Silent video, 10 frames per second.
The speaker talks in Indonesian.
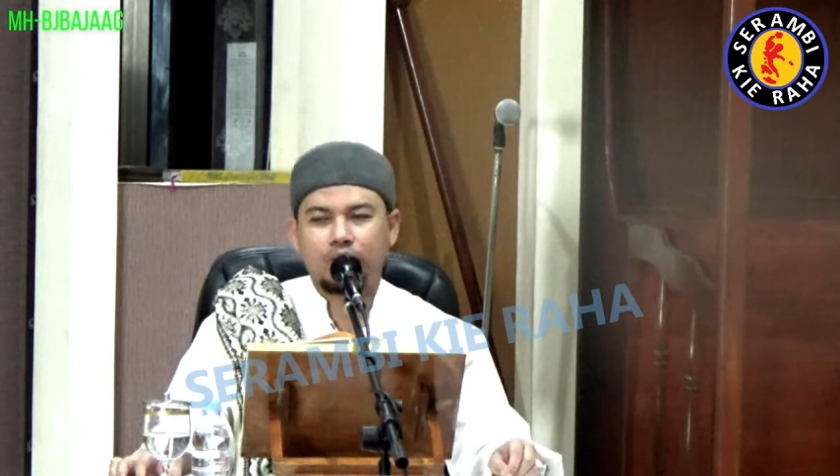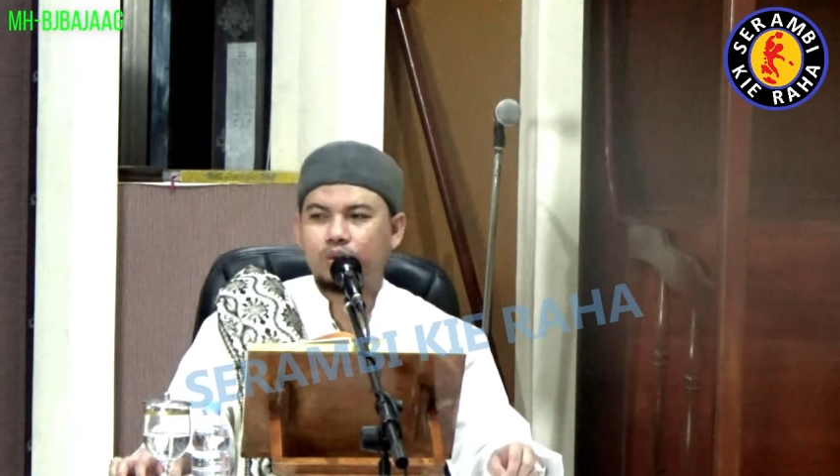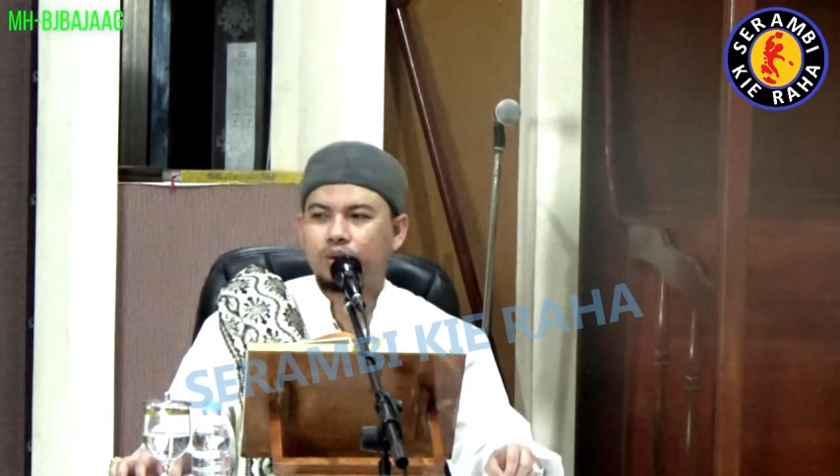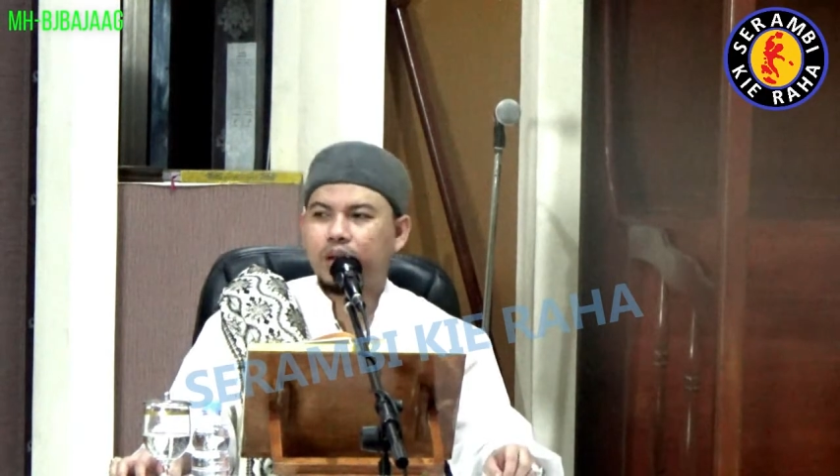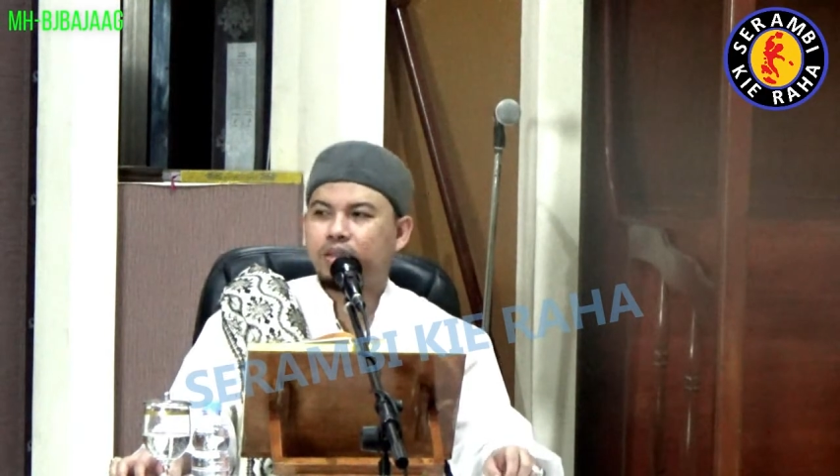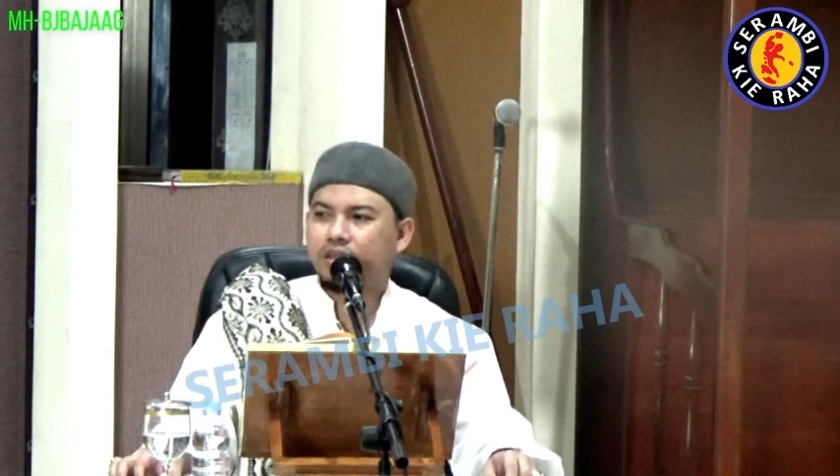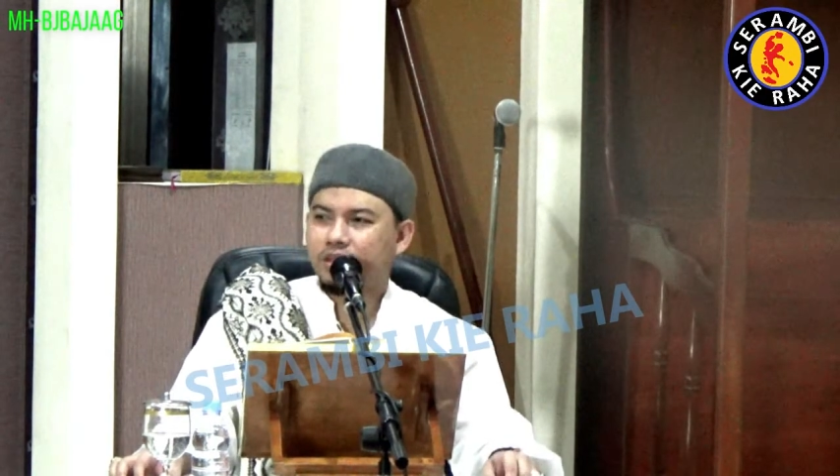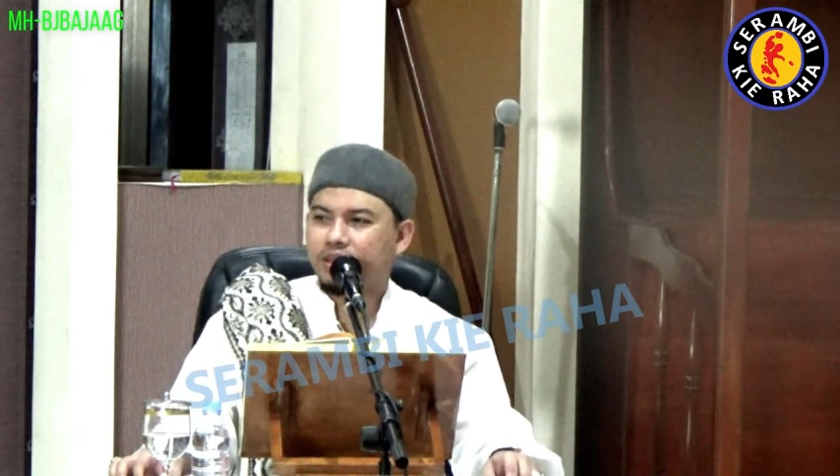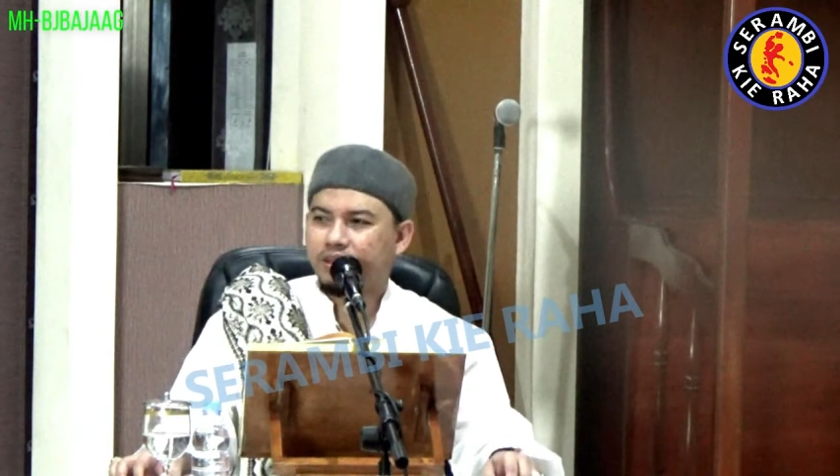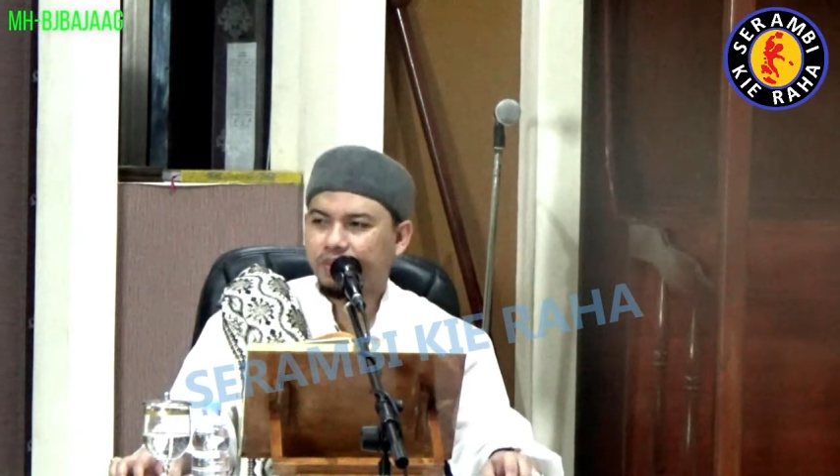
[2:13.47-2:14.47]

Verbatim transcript: itu najis